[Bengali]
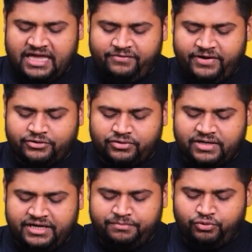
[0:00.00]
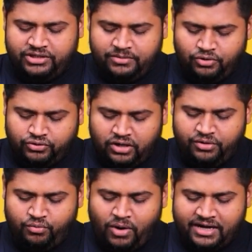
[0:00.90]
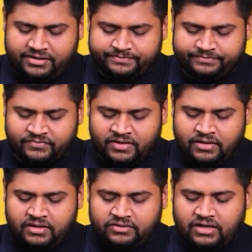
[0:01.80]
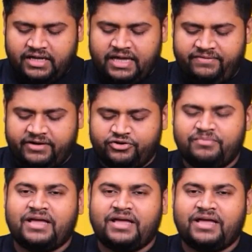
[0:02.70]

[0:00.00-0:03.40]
এ ভেক্টরটা ইনপুট দিব তাহলে ওয়ান তাহলে এ ভেক্টরের